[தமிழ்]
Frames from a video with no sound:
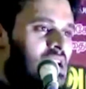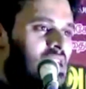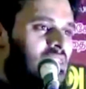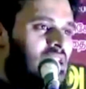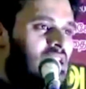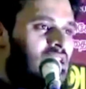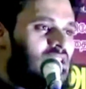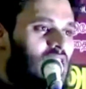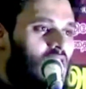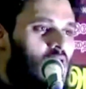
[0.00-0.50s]

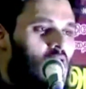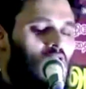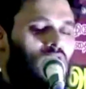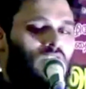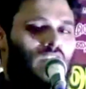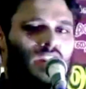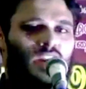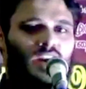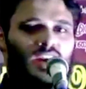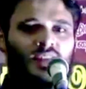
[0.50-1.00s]
தன்
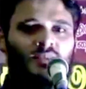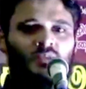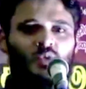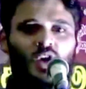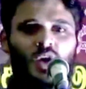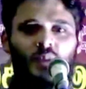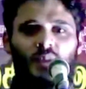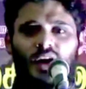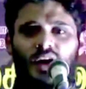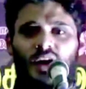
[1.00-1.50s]
சகோதரர்களின்
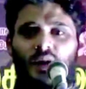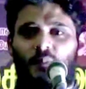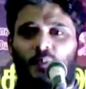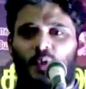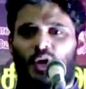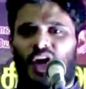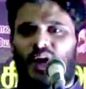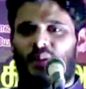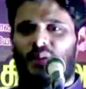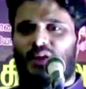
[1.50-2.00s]
மூலமாக
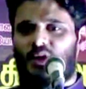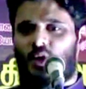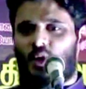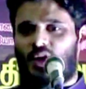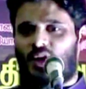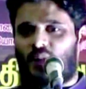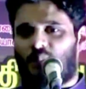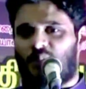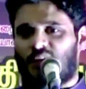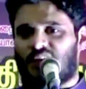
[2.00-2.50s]
பொறாமை
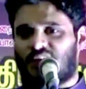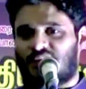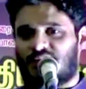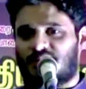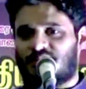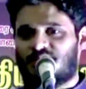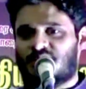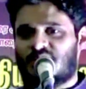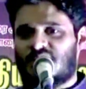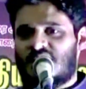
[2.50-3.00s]
கொள்ளப்பட்டு
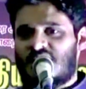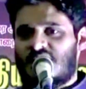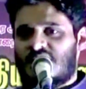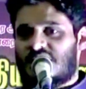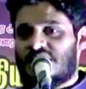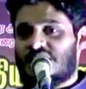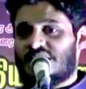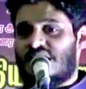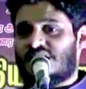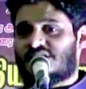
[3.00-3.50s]

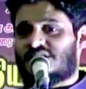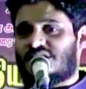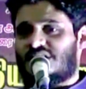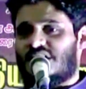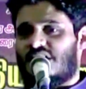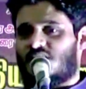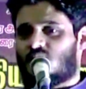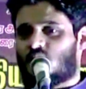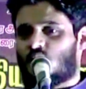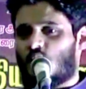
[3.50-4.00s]

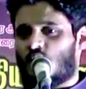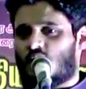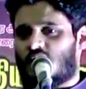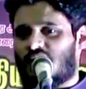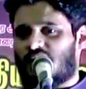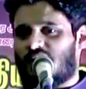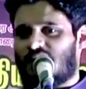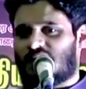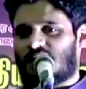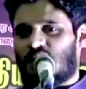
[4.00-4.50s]
கிணற்றிலே
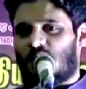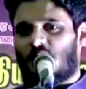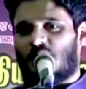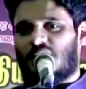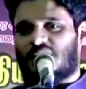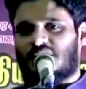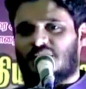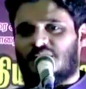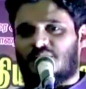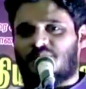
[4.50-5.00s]
தூக்கி
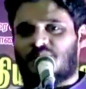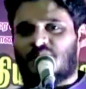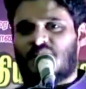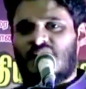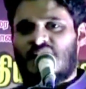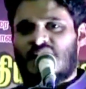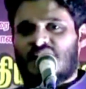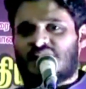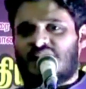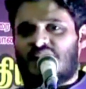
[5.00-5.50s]
வீசப்பட்டு
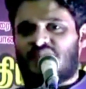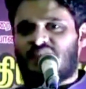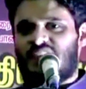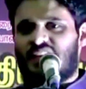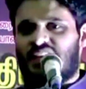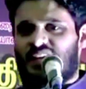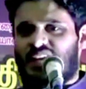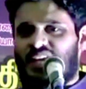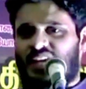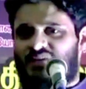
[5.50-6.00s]

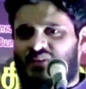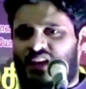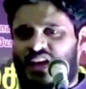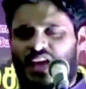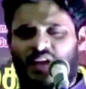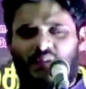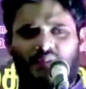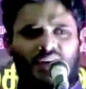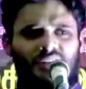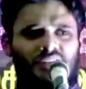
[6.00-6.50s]
சந்தையிலே
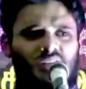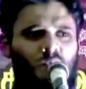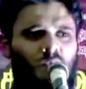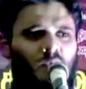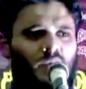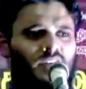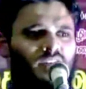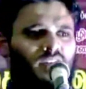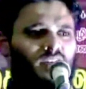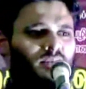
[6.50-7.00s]
விலை
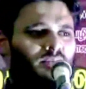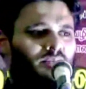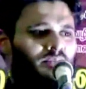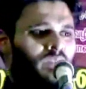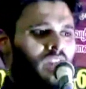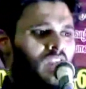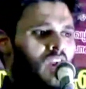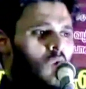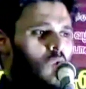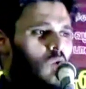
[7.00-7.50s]
பேசப்பட்டு
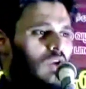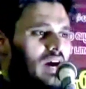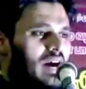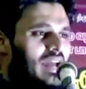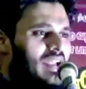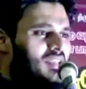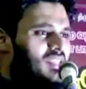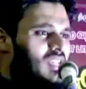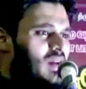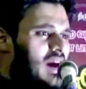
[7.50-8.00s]
ஒரு
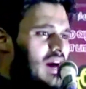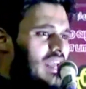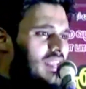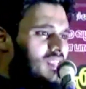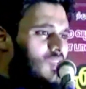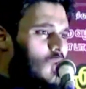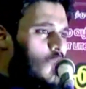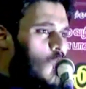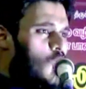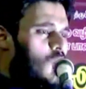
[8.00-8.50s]
அரசு
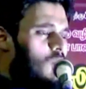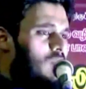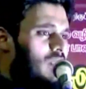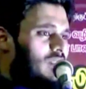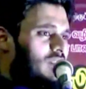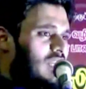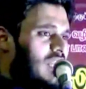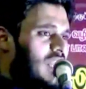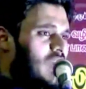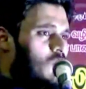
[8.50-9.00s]
அரசு
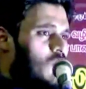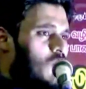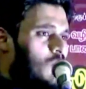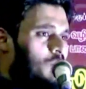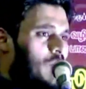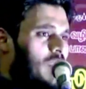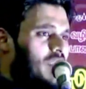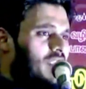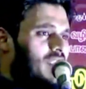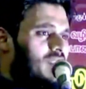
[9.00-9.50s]
குடும்பத்திலே ஒரு
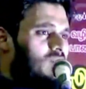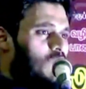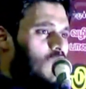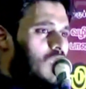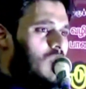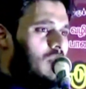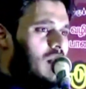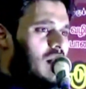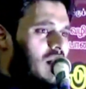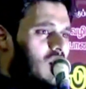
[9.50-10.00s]
பெண்ணின்
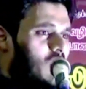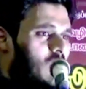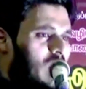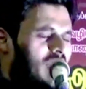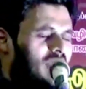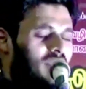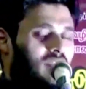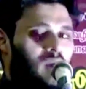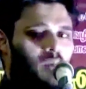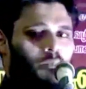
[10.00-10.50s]
மூலமாக
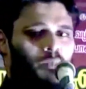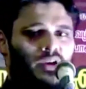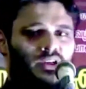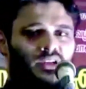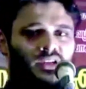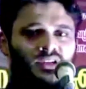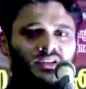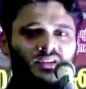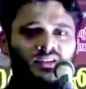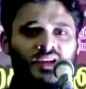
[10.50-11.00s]

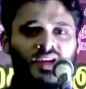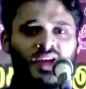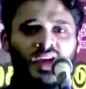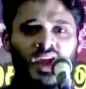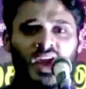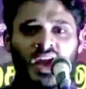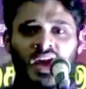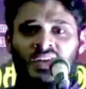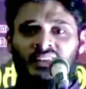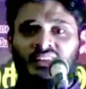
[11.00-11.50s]
வளர்க்கப்பட்டு
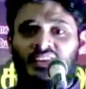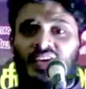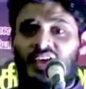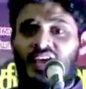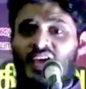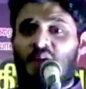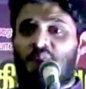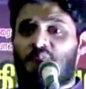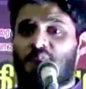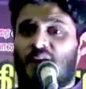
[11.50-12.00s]
அதே
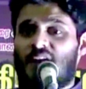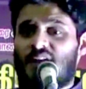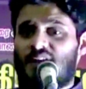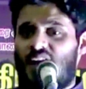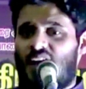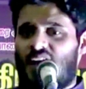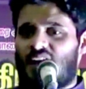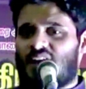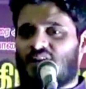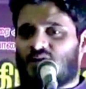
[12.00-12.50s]

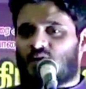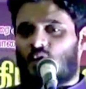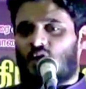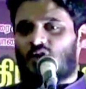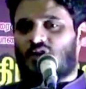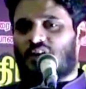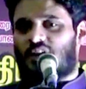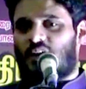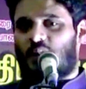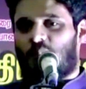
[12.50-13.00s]
பெண்ணாலே
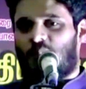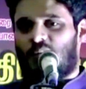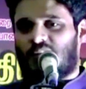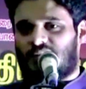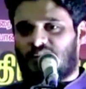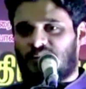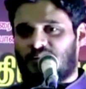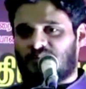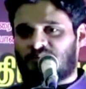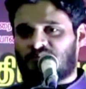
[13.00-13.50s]
சோதிக்கப்பட்டு